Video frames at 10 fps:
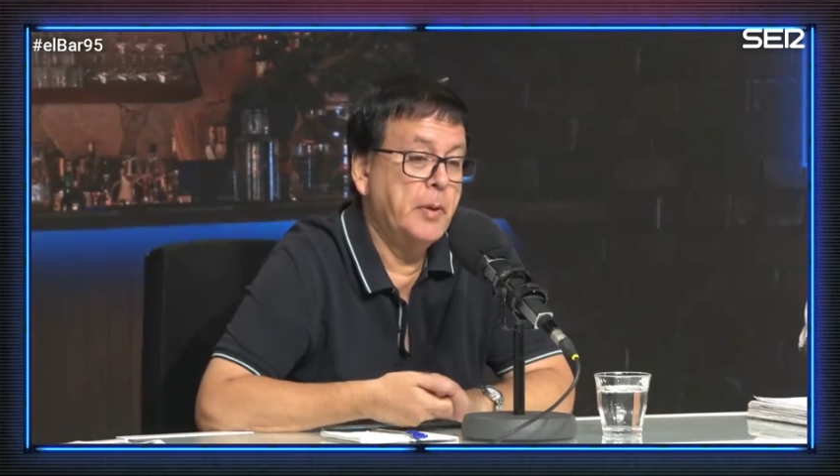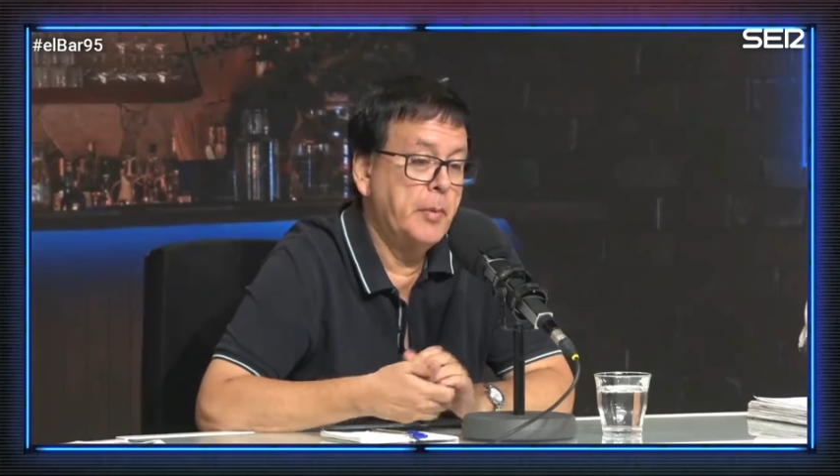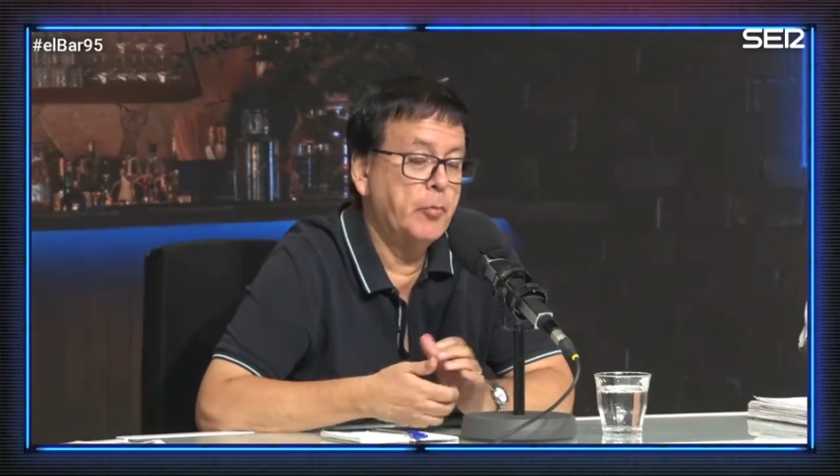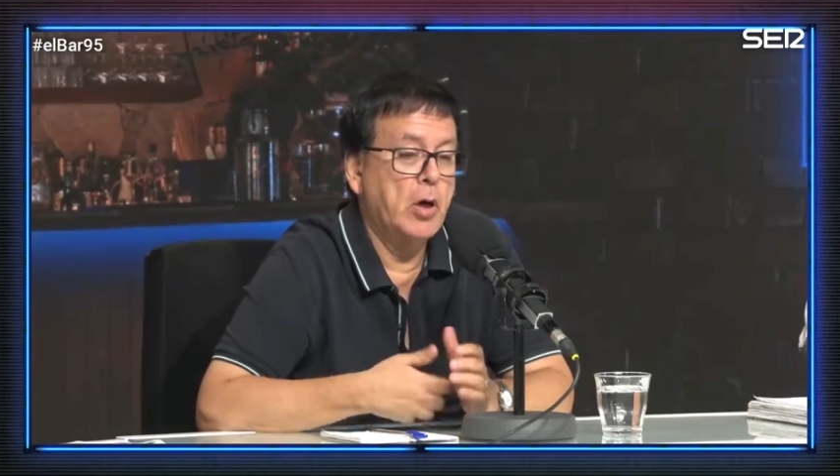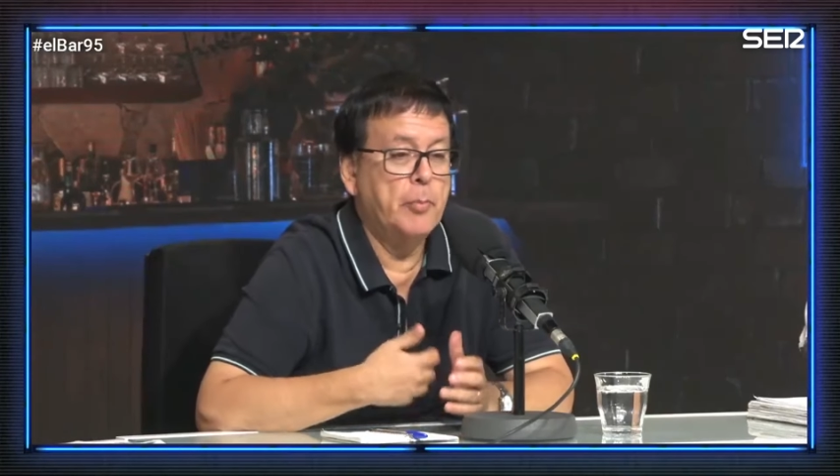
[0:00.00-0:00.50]

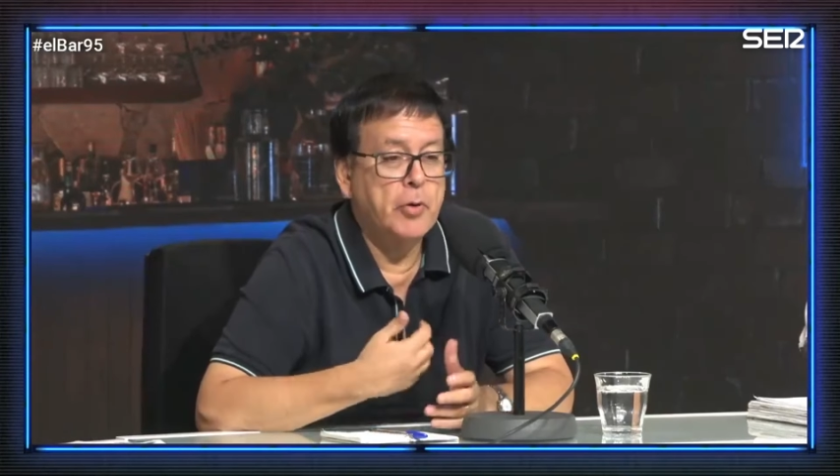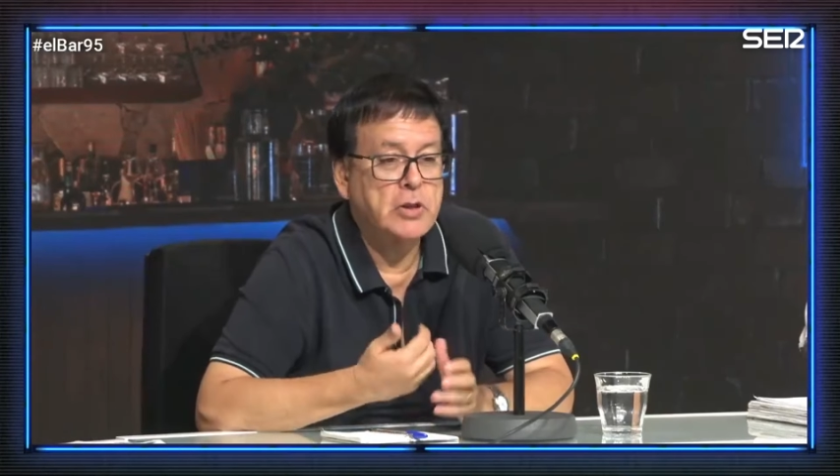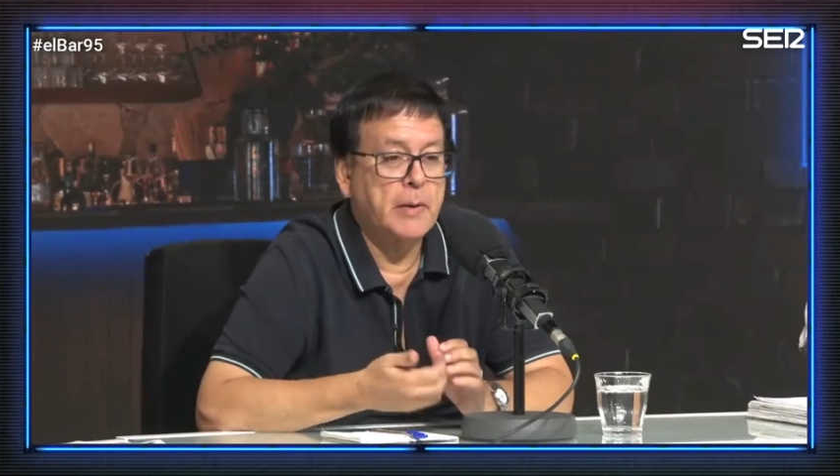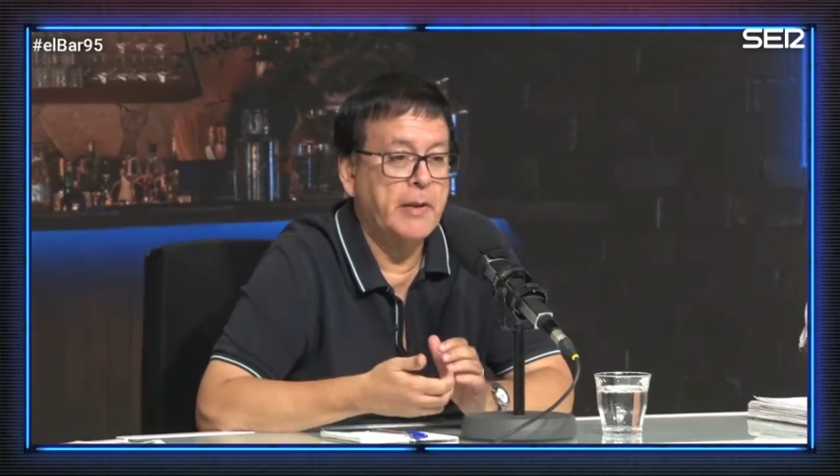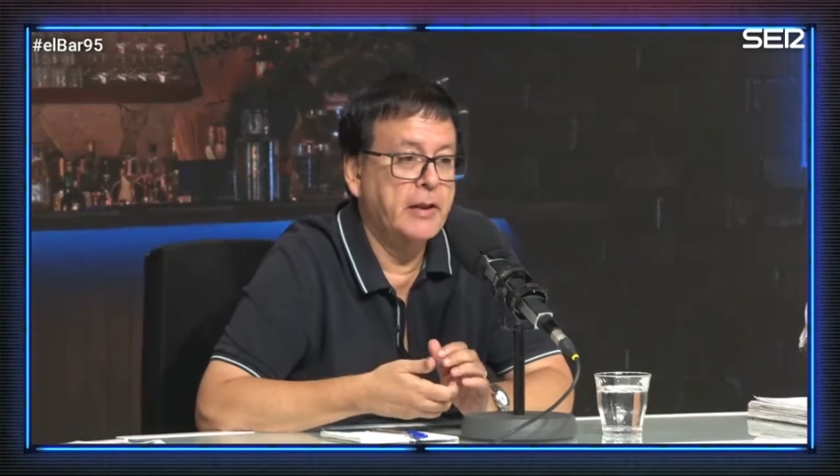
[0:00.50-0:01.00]
Mbappé poco a
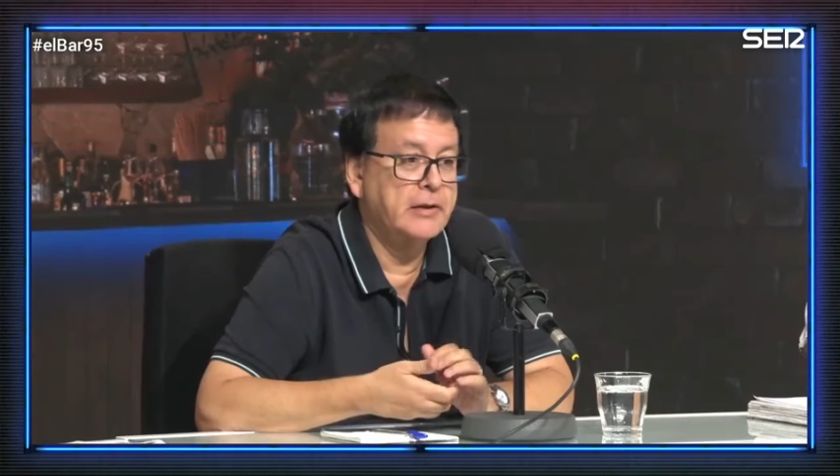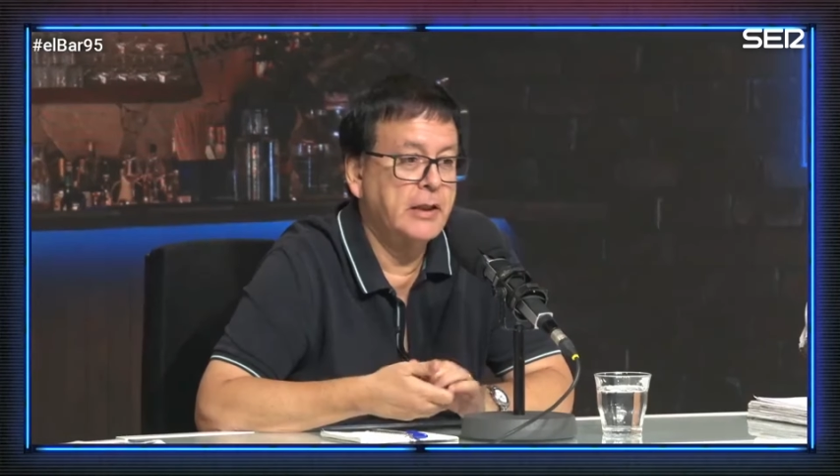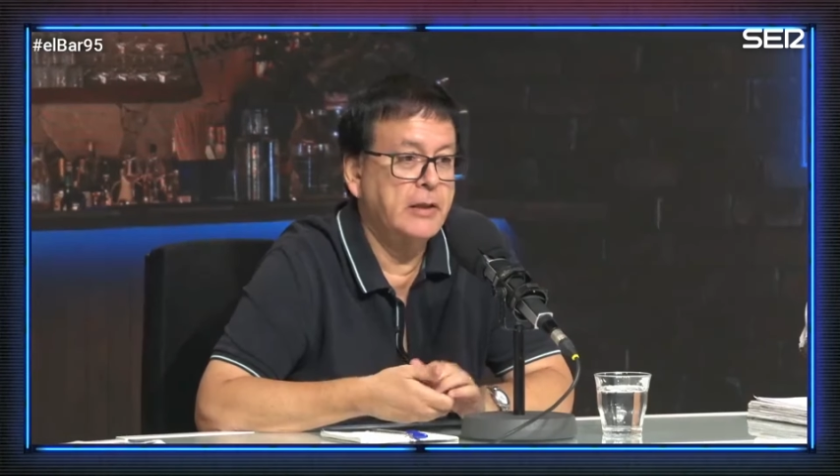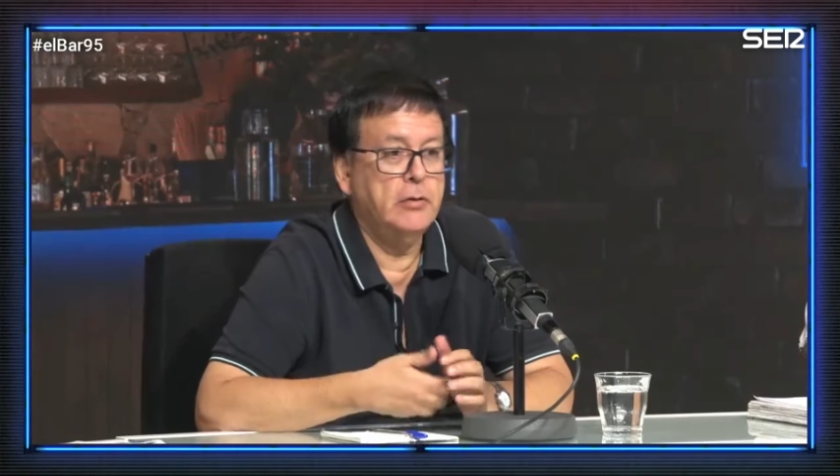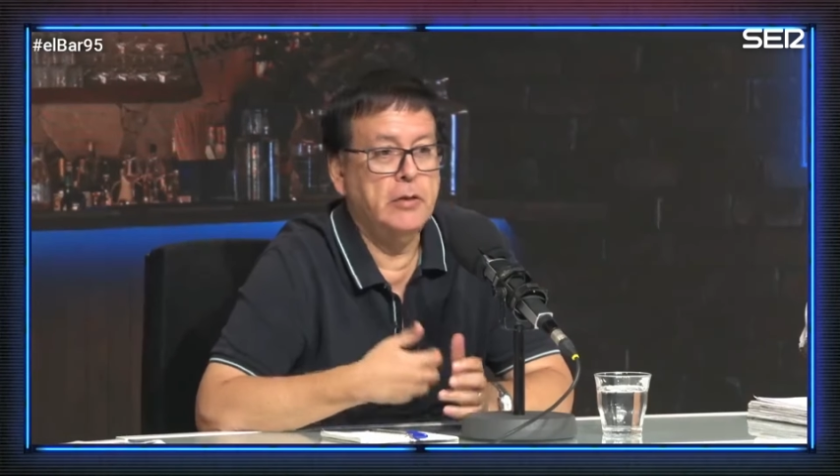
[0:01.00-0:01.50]
poco se va
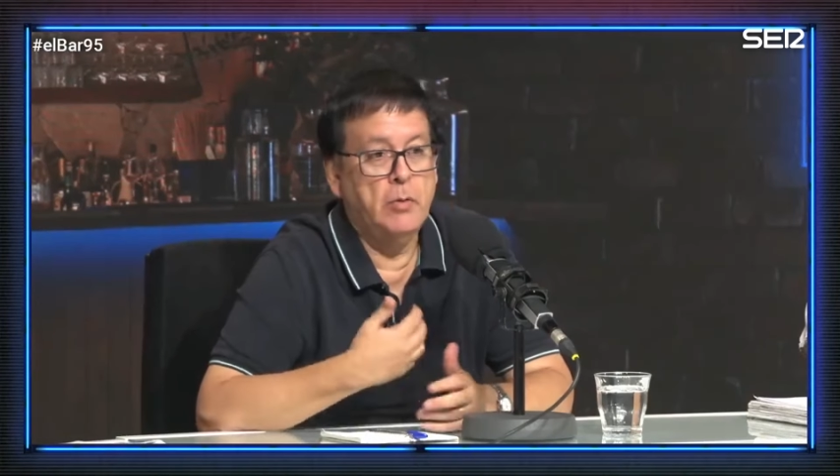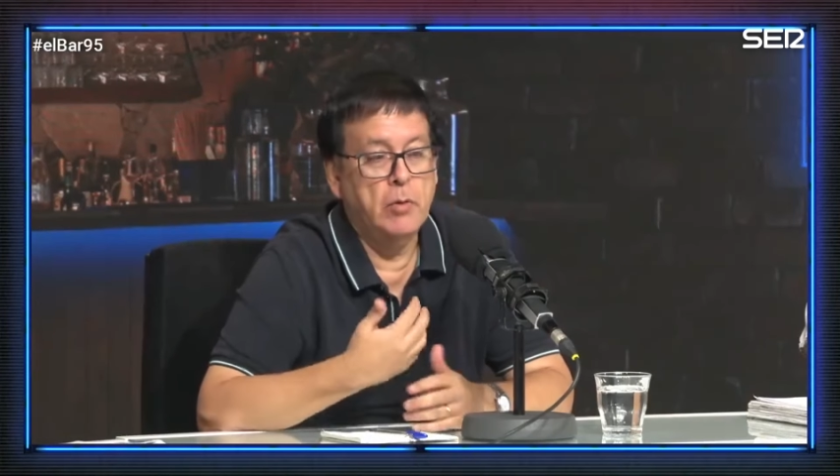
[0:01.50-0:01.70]
adaptando y